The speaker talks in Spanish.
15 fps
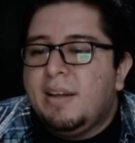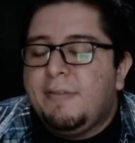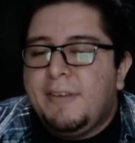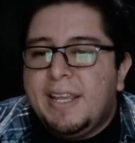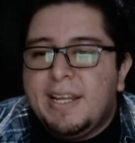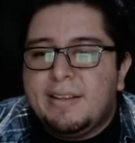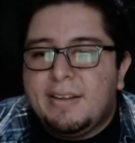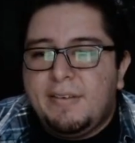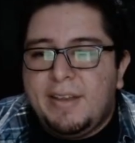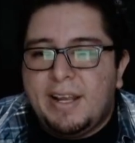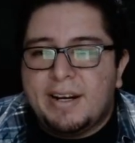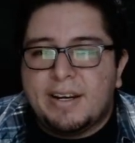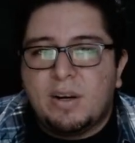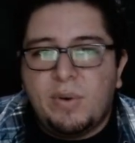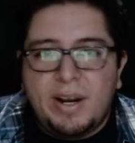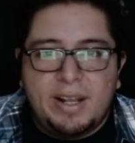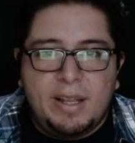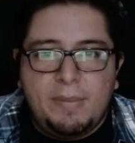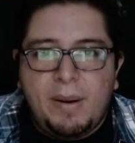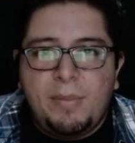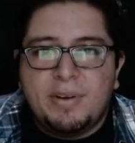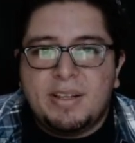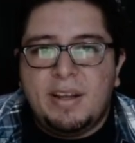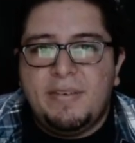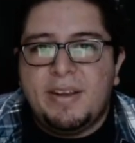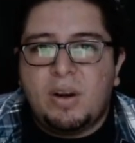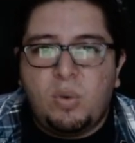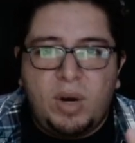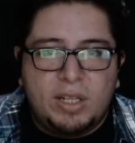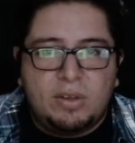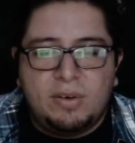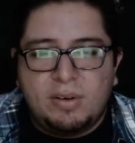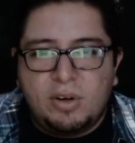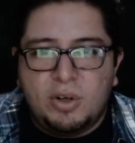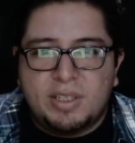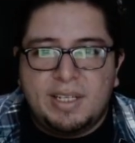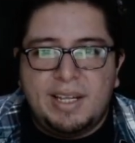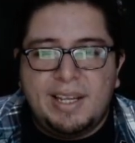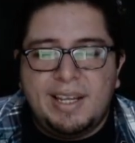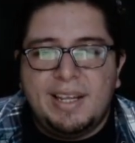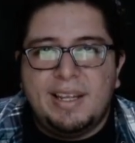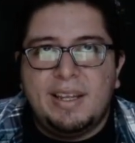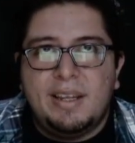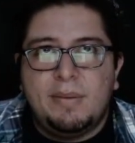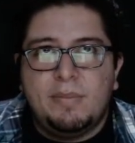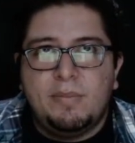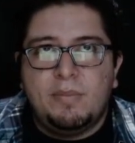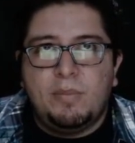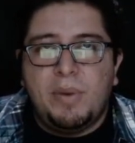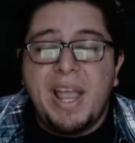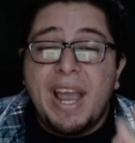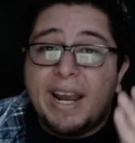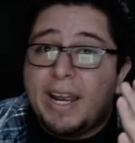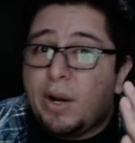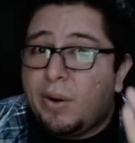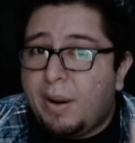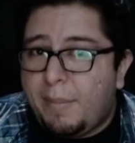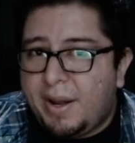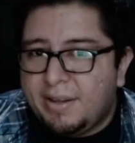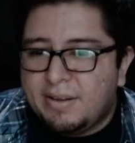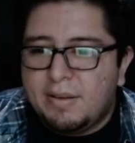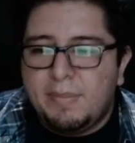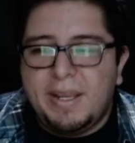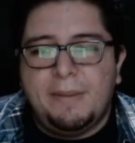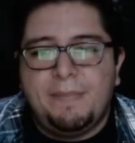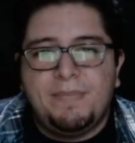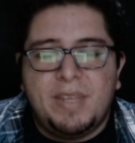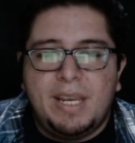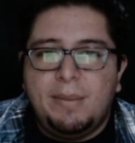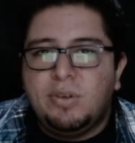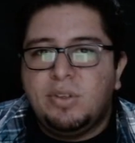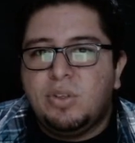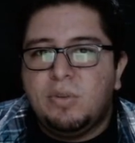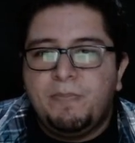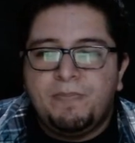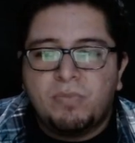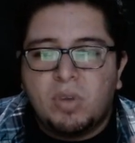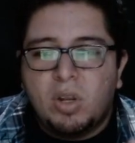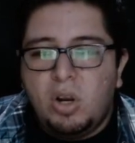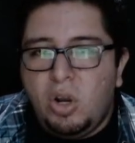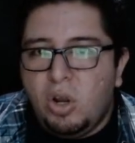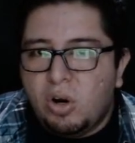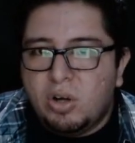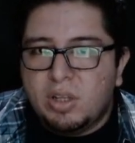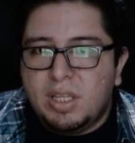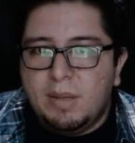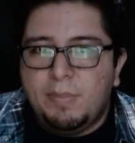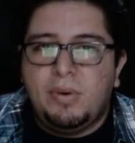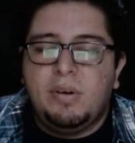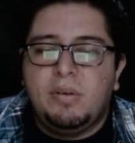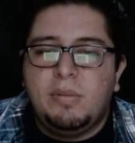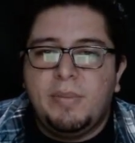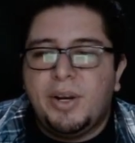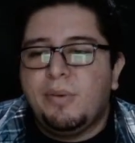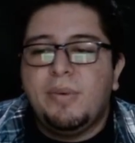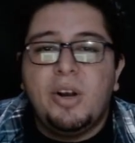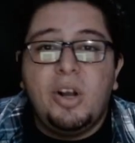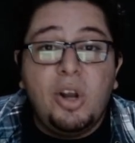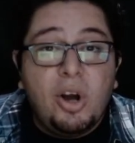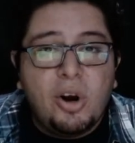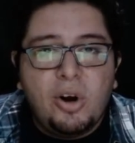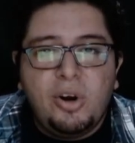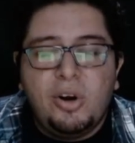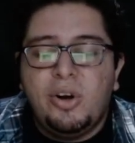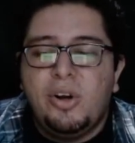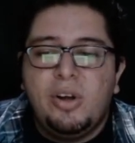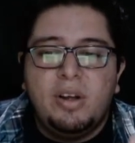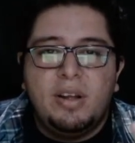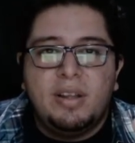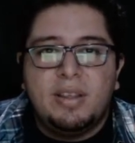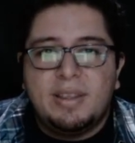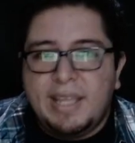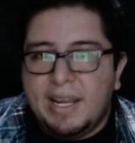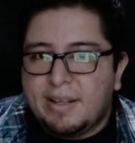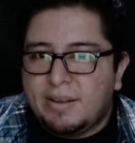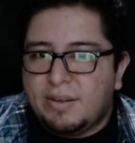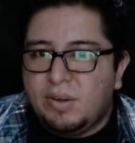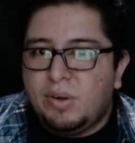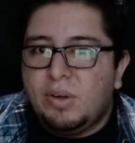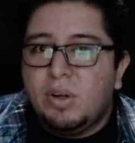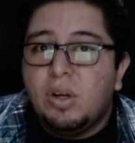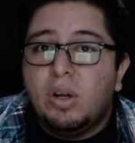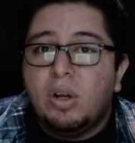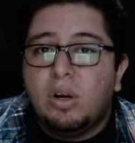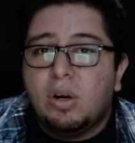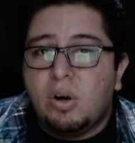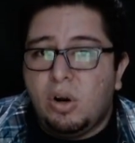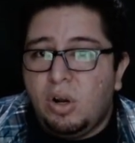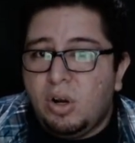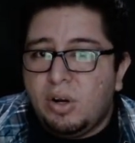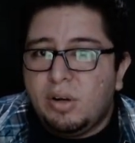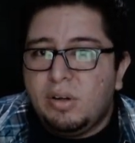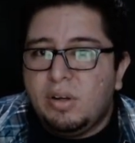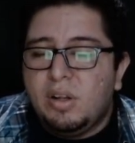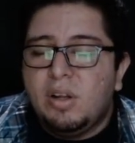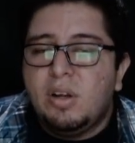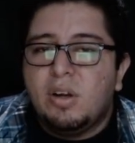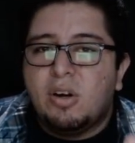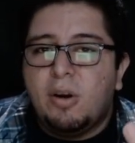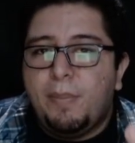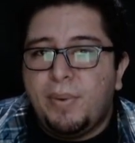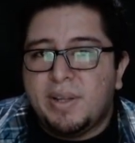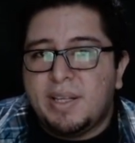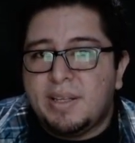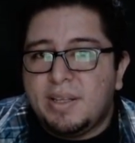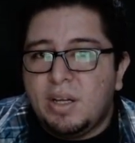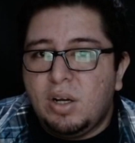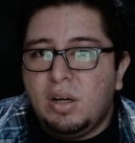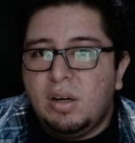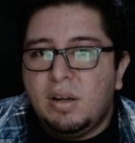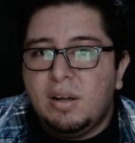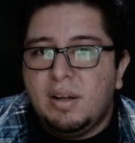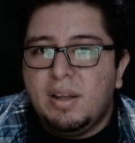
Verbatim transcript: fíjense bien, recuerden, vamos a ver cuatro cosas. Eh, voy a agregar una más. Miren, tenemos logotipo, bueno, logo, texto, color, composición